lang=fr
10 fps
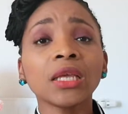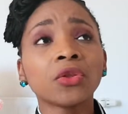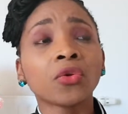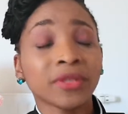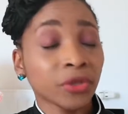
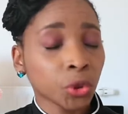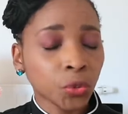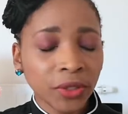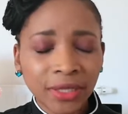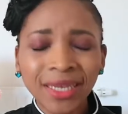Donc c'est ce que je
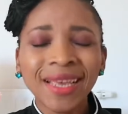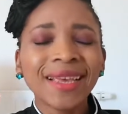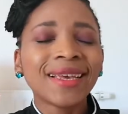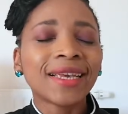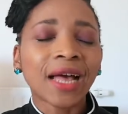lui dis
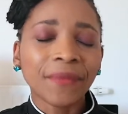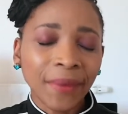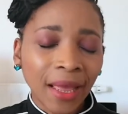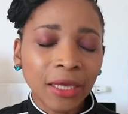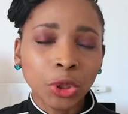et,
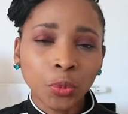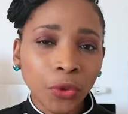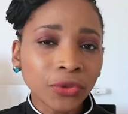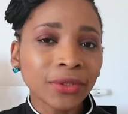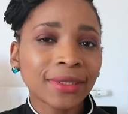je
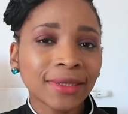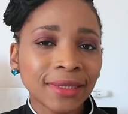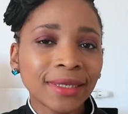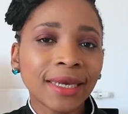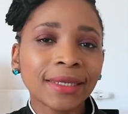pense que c'est ce
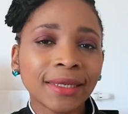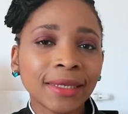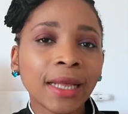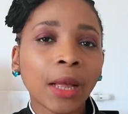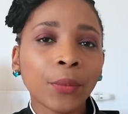qui a
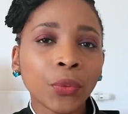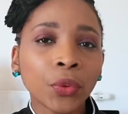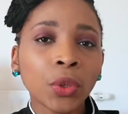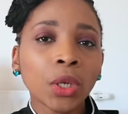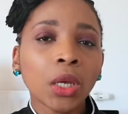été un
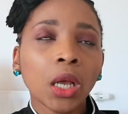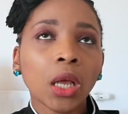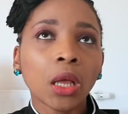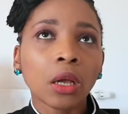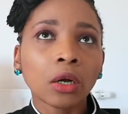peu
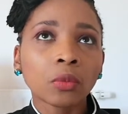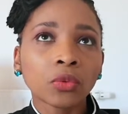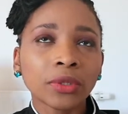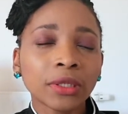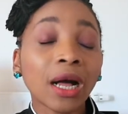comment
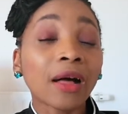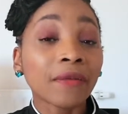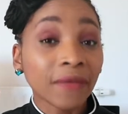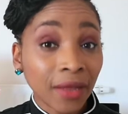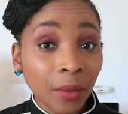dire un
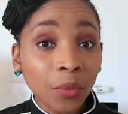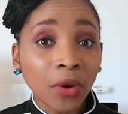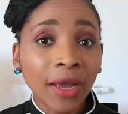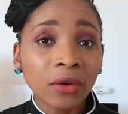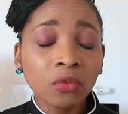frein
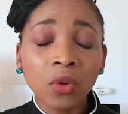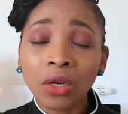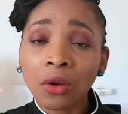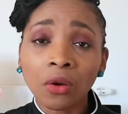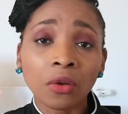pour elle ou
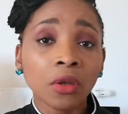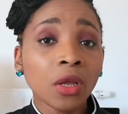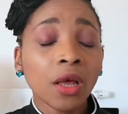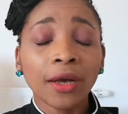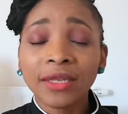alors
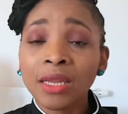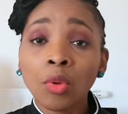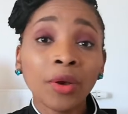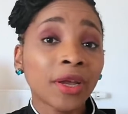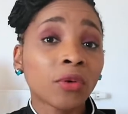un
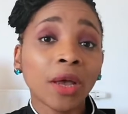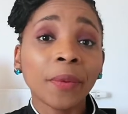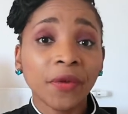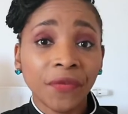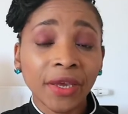élément qu'elle aurait
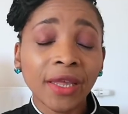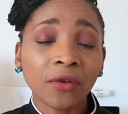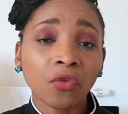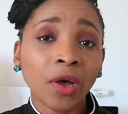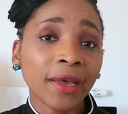préféré
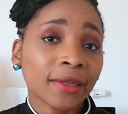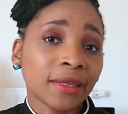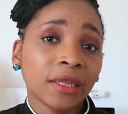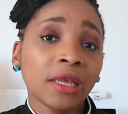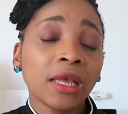avoir quand
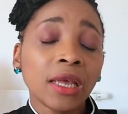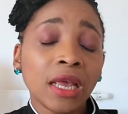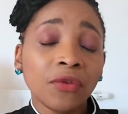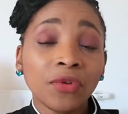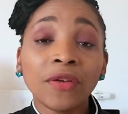
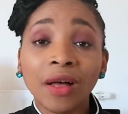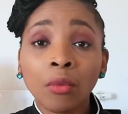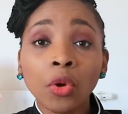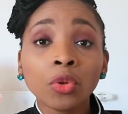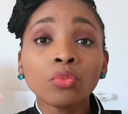elle, voulait
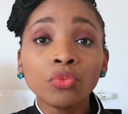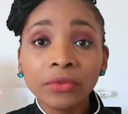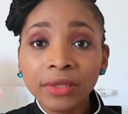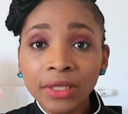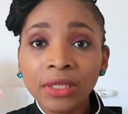vraiment une
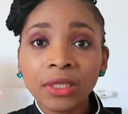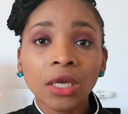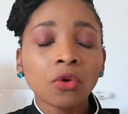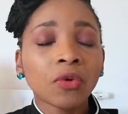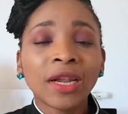boutique
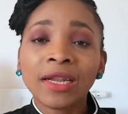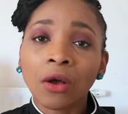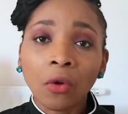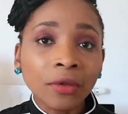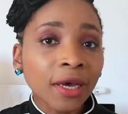où elle allait
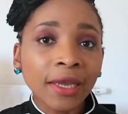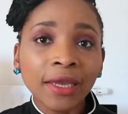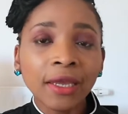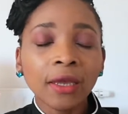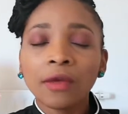
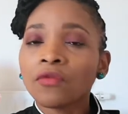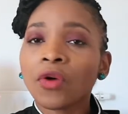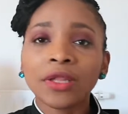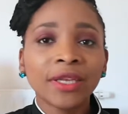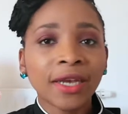rentrer,
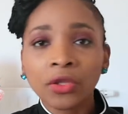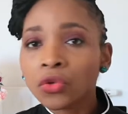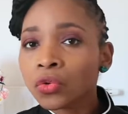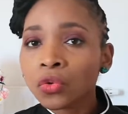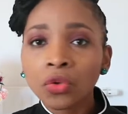voir des
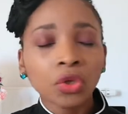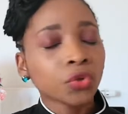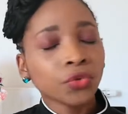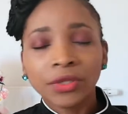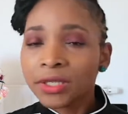gâteaux,
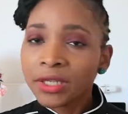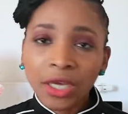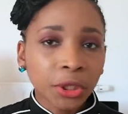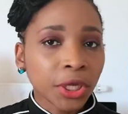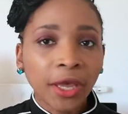des
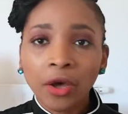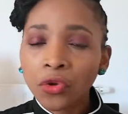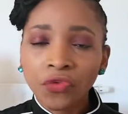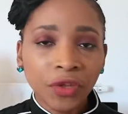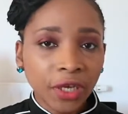étagères,
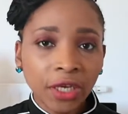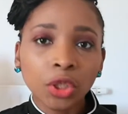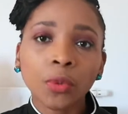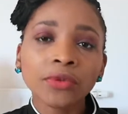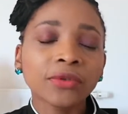une vitrine.
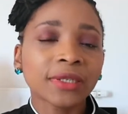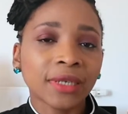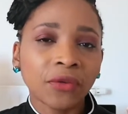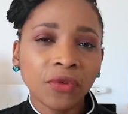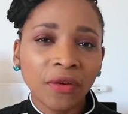Je pense que c'est ce
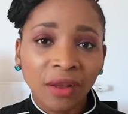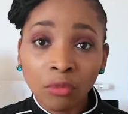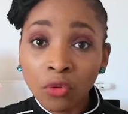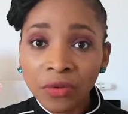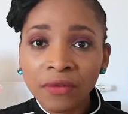qu'elle voulait
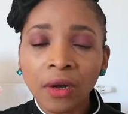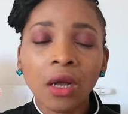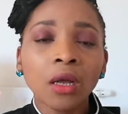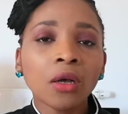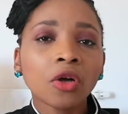vraiment vivre
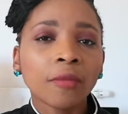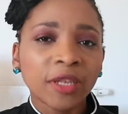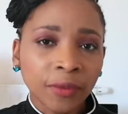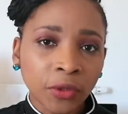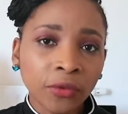comme
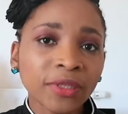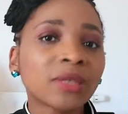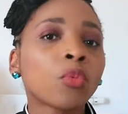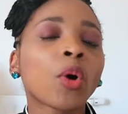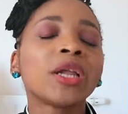expérience, et
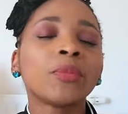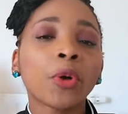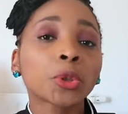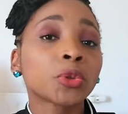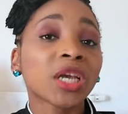moi à
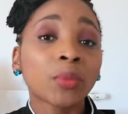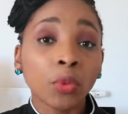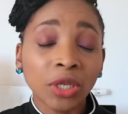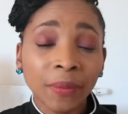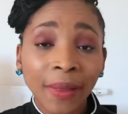l'époque je ne
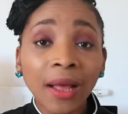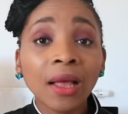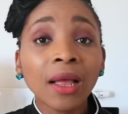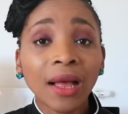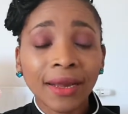répondais pas
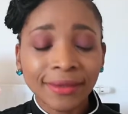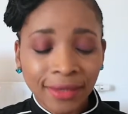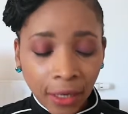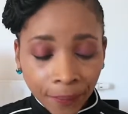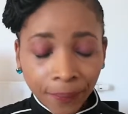à
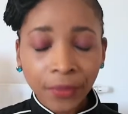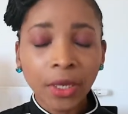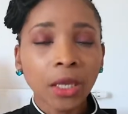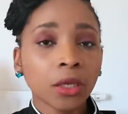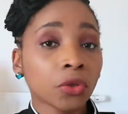cela.
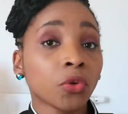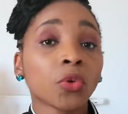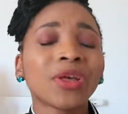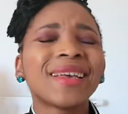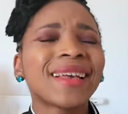Donc,
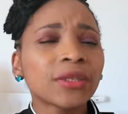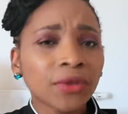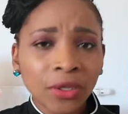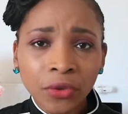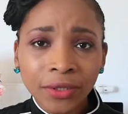qu'à
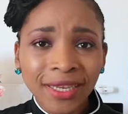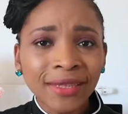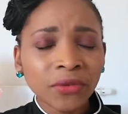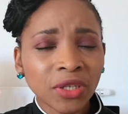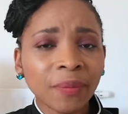cela ne
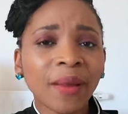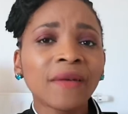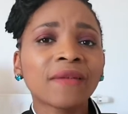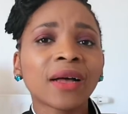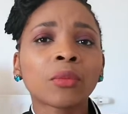tienne, ce n'est
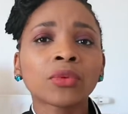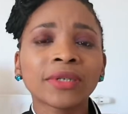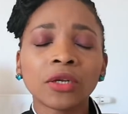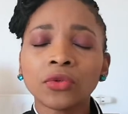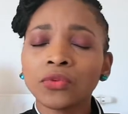pas vraiment
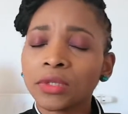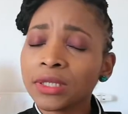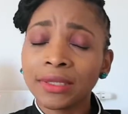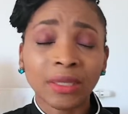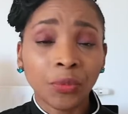ça le
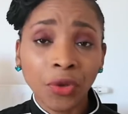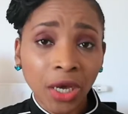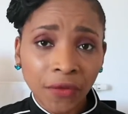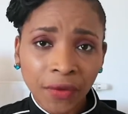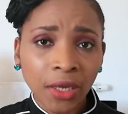souci. Ça peut
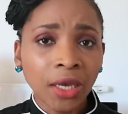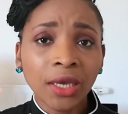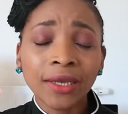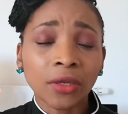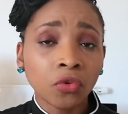arriver,
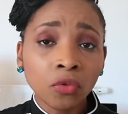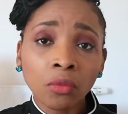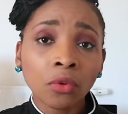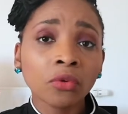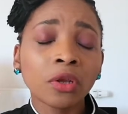car tout le
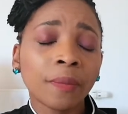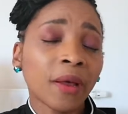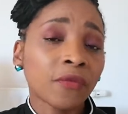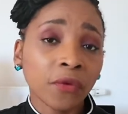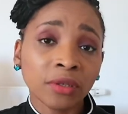monde n'est
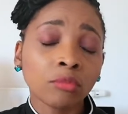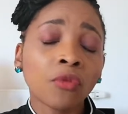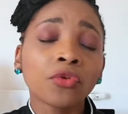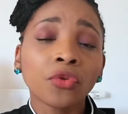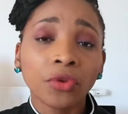pas forcément
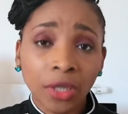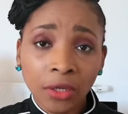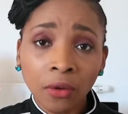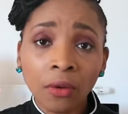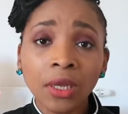votre
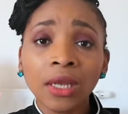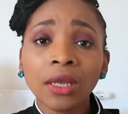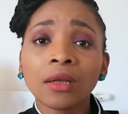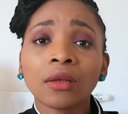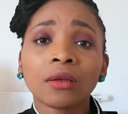client,
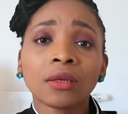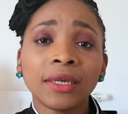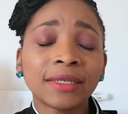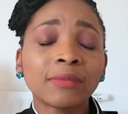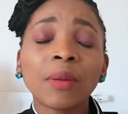euh,
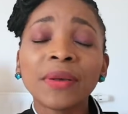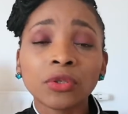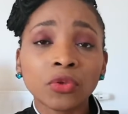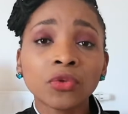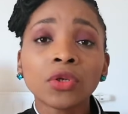et ce n'est pas parce
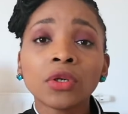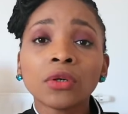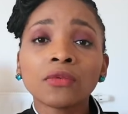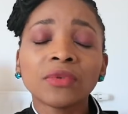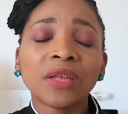que
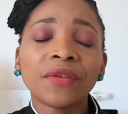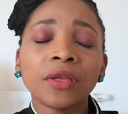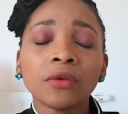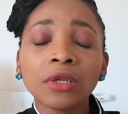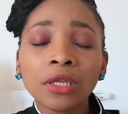vous
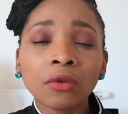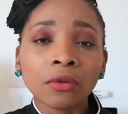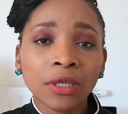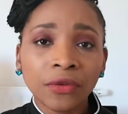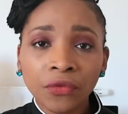avez une
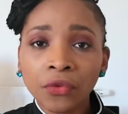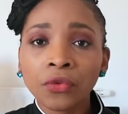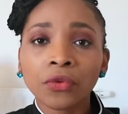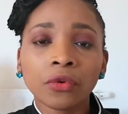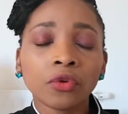cliente qui
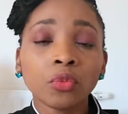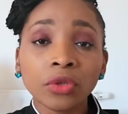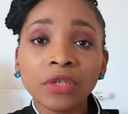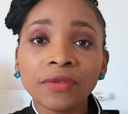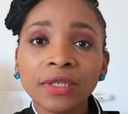veut une
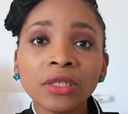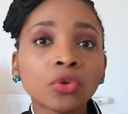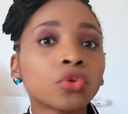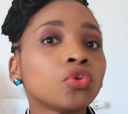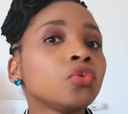boutique physique
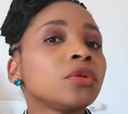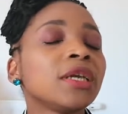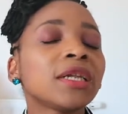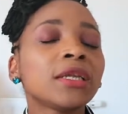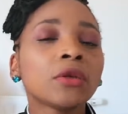que tous
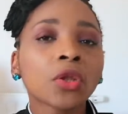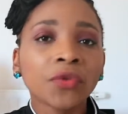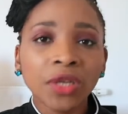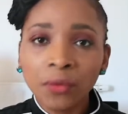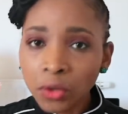les clients veulent
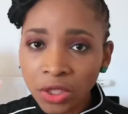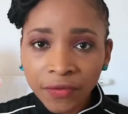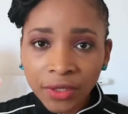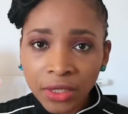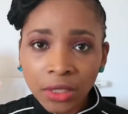les boutiques
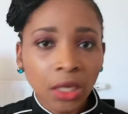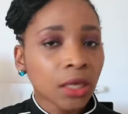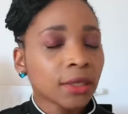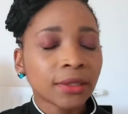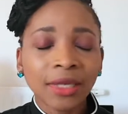physiques.
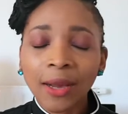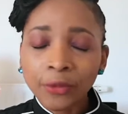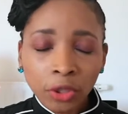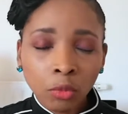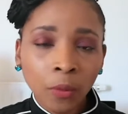C'est
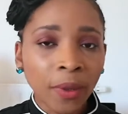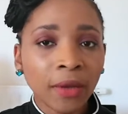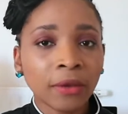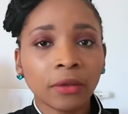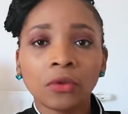absolument
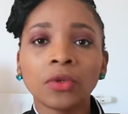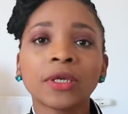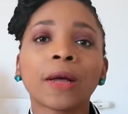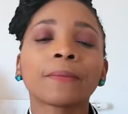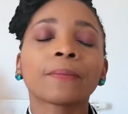pas le cas.